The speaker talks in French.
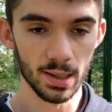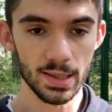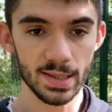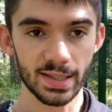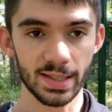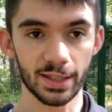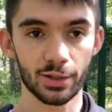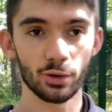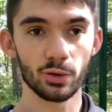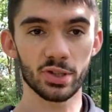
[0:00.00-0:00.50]

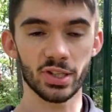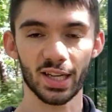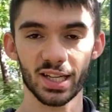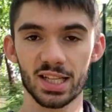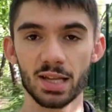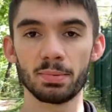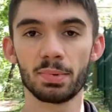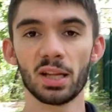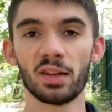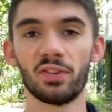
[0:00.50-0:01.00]
c'est que j'ai
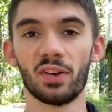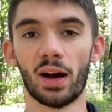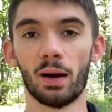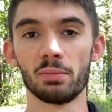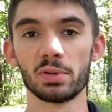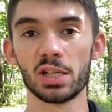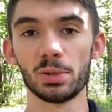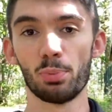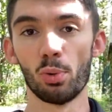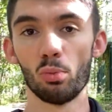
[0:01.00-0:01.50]
accepté de faire un
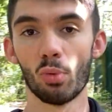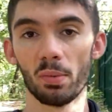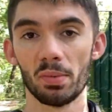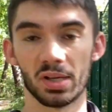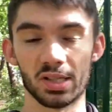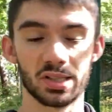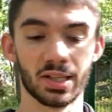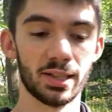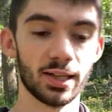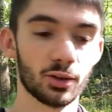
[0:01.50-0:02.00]
petit peu moins bien.
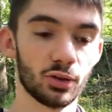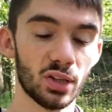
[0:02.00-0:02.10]
C'est-à-dire que